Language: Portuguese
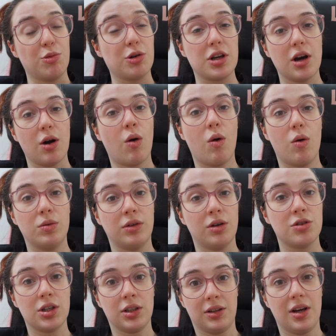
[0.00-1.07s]
porque a conta
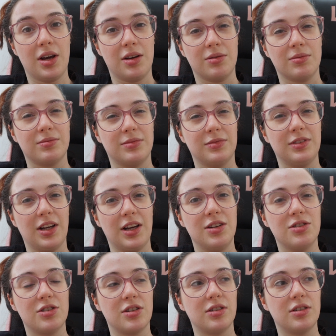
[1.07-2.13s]
eu já tenho, entende?